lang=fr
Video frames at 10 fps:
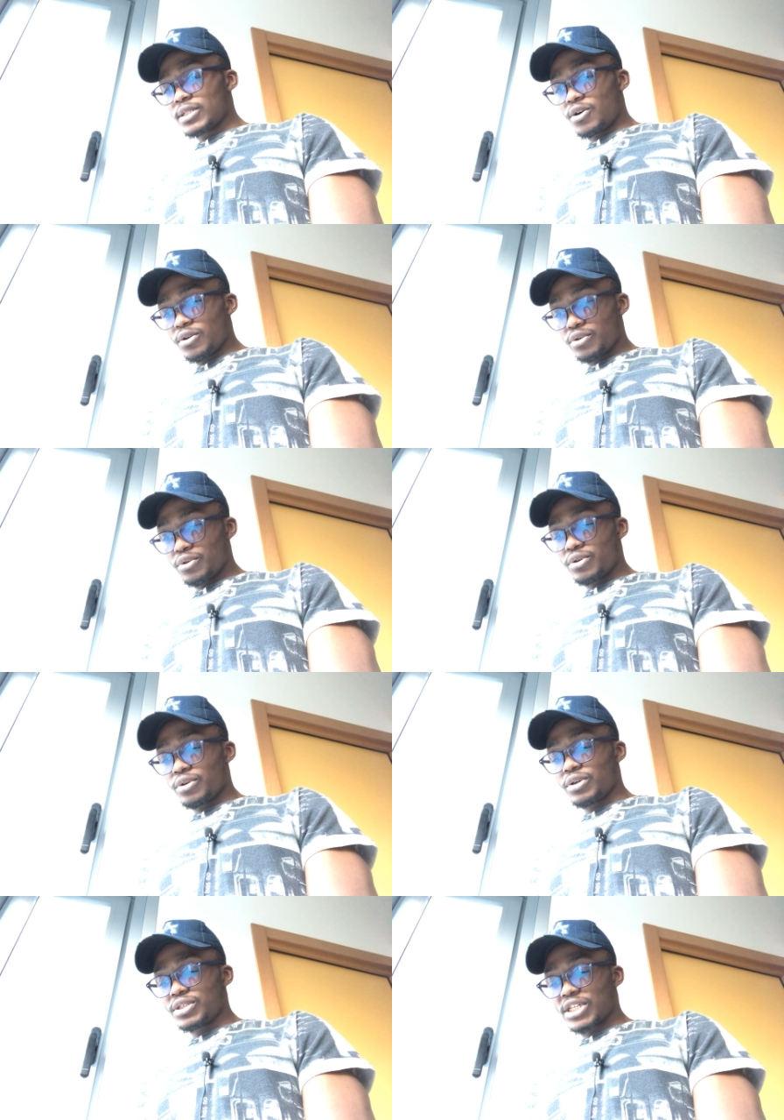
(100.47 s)
Donc,
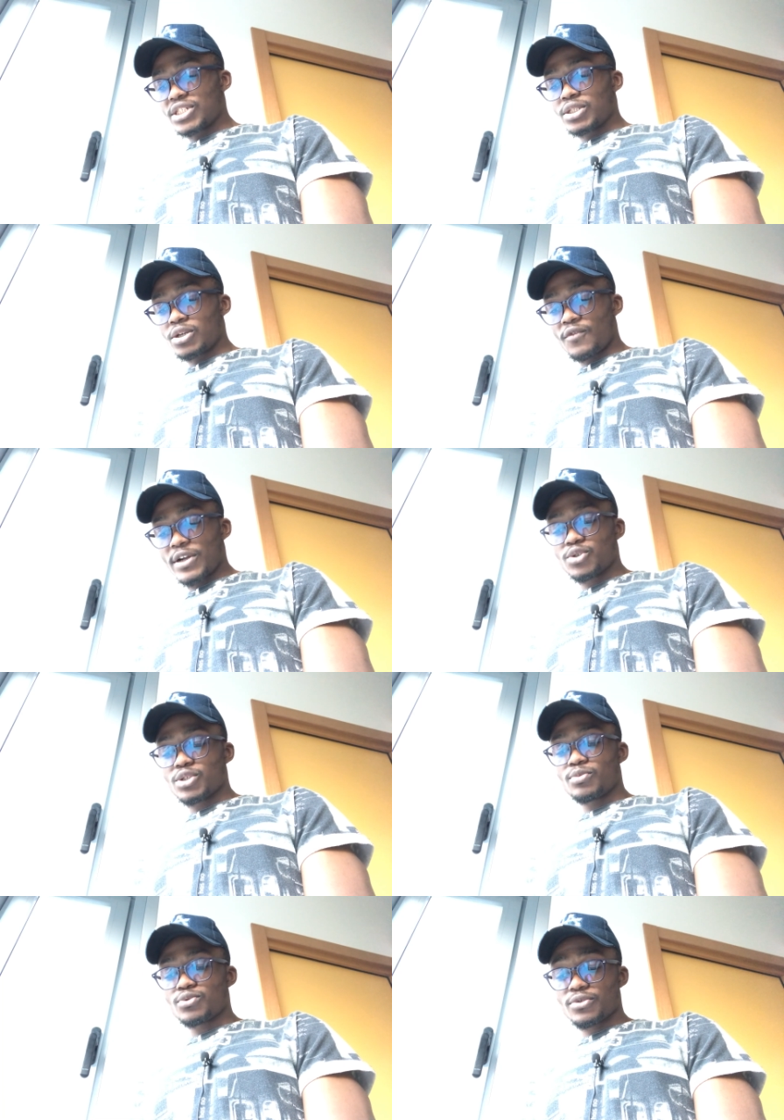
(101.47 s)
euh, il s'agit, on va
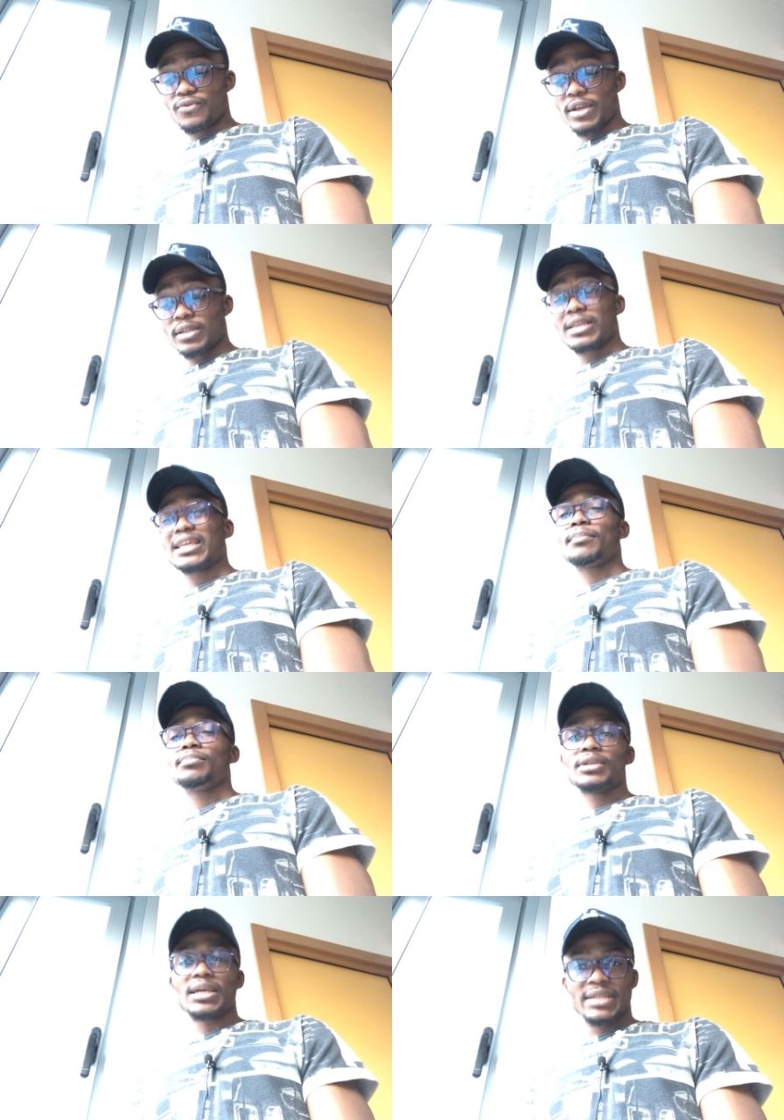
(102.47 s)
utiliser pour ce fait, il y a
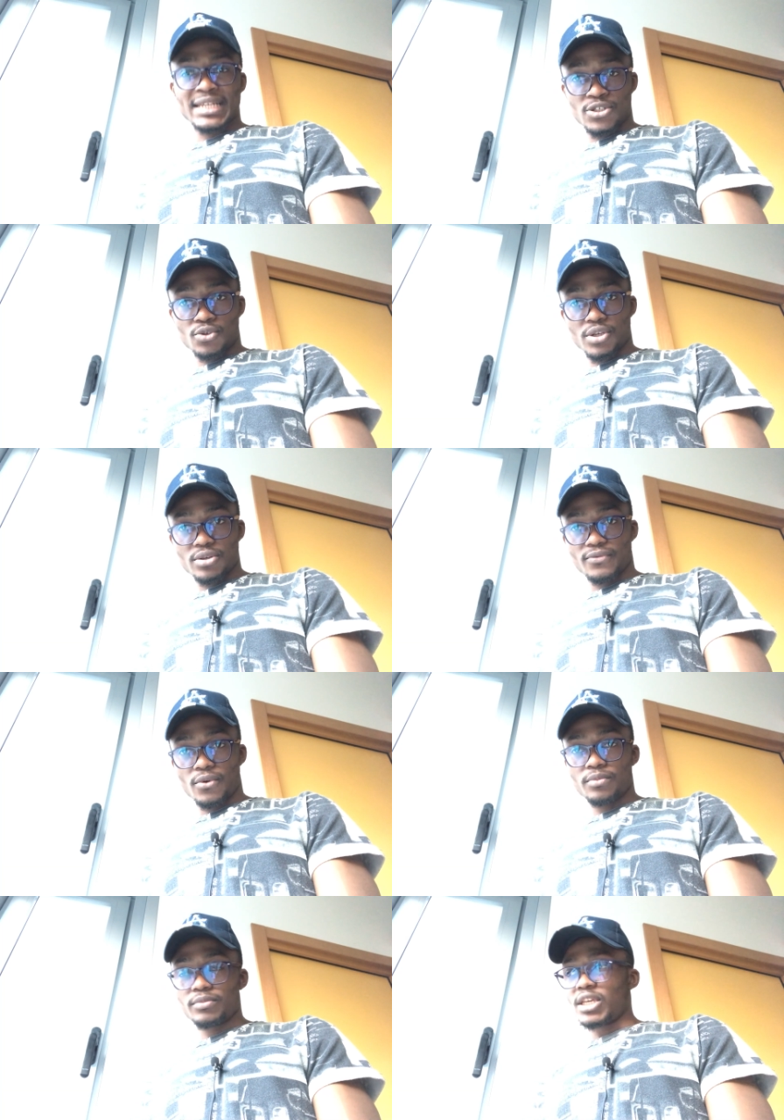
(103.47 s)
plein d'applications qui le
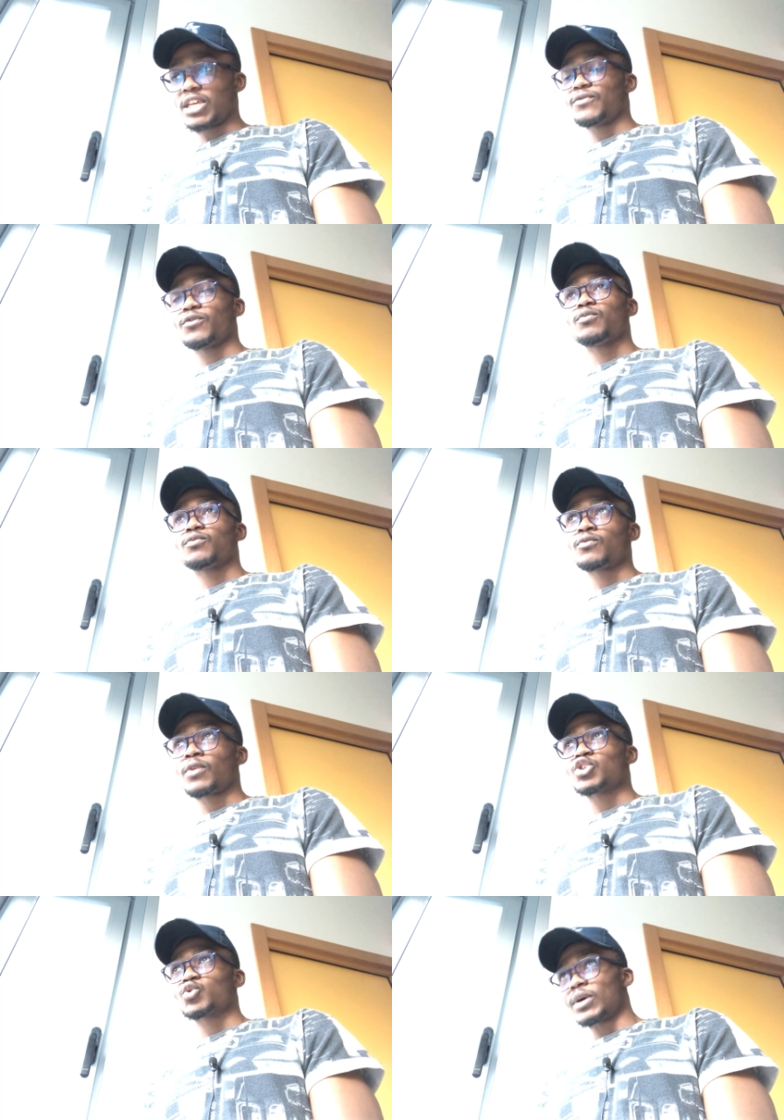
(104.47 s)
font et il faut
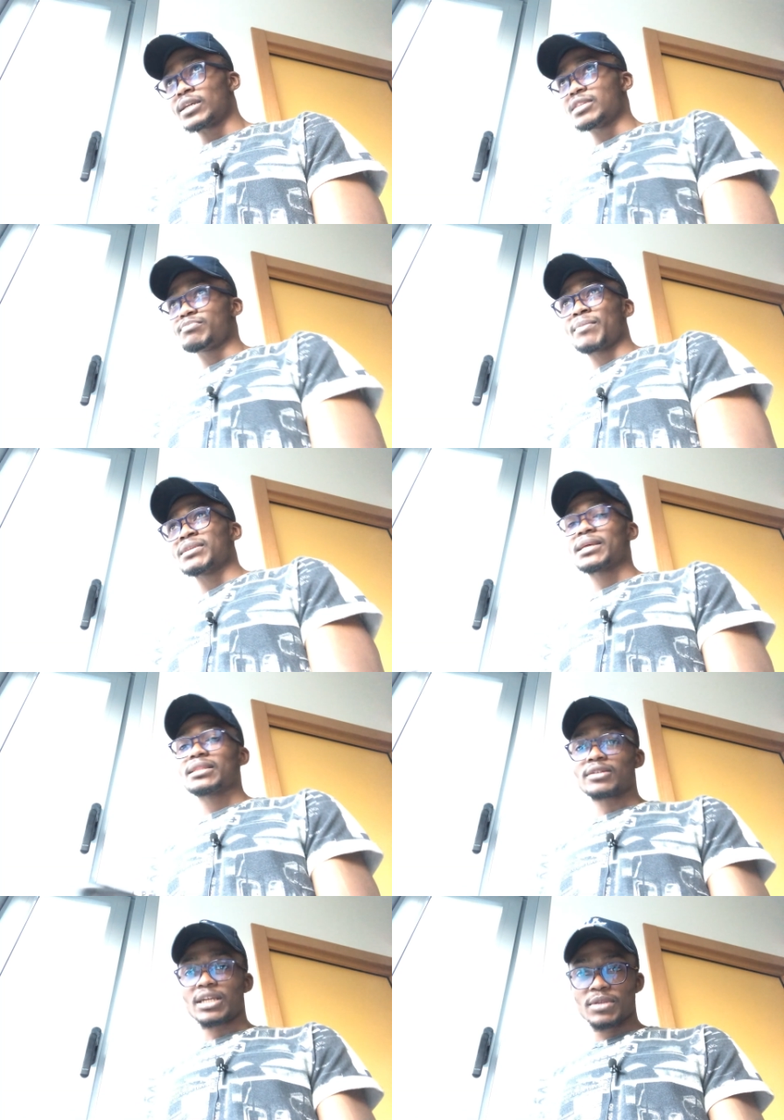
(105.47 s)
pouvoir choisir parmi
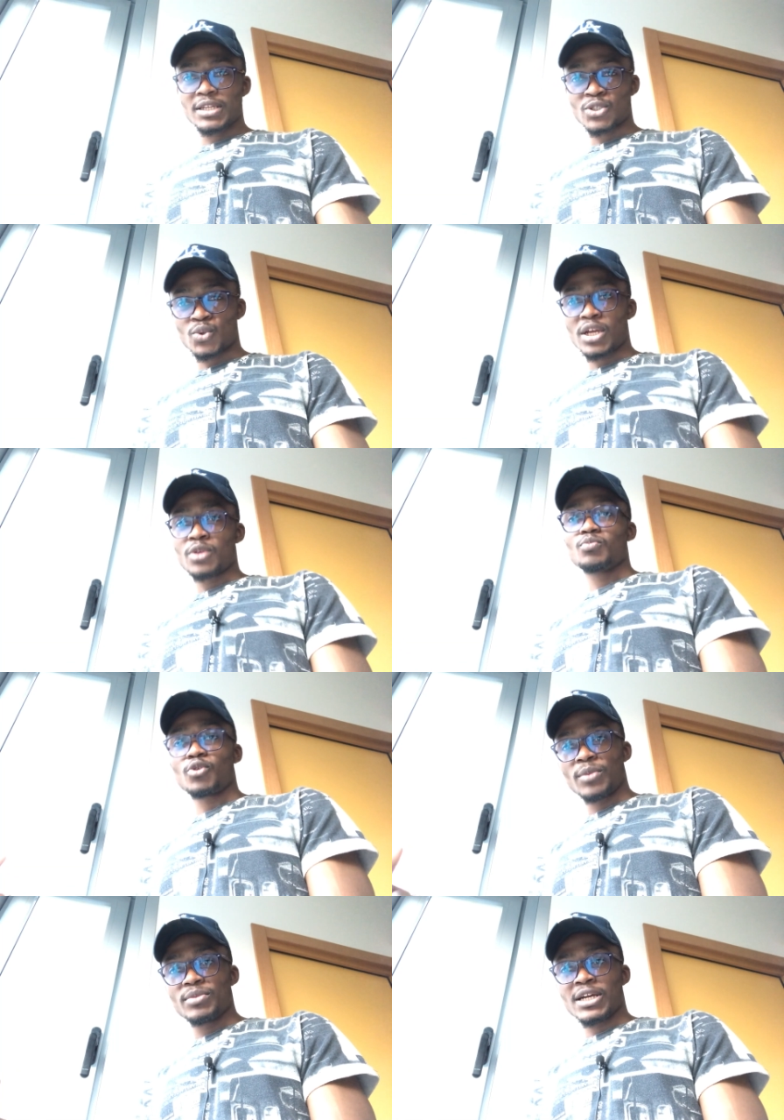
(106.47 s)
ces temps d'applications-là une
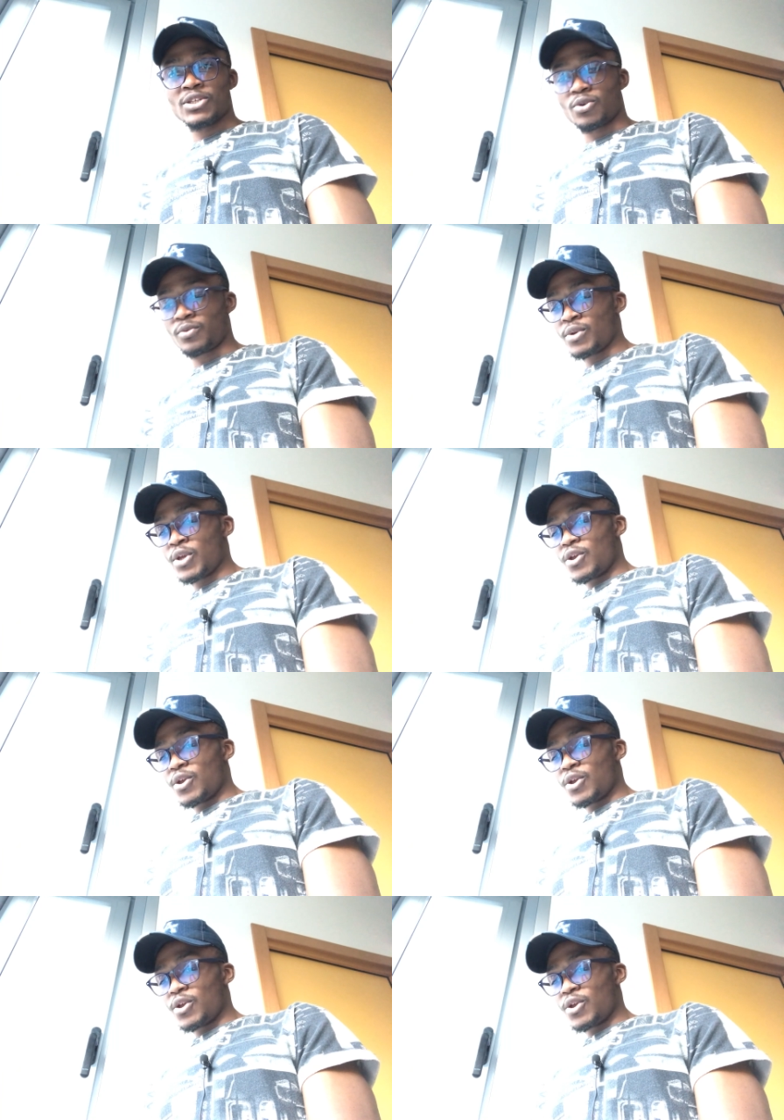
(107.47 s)
bonne application.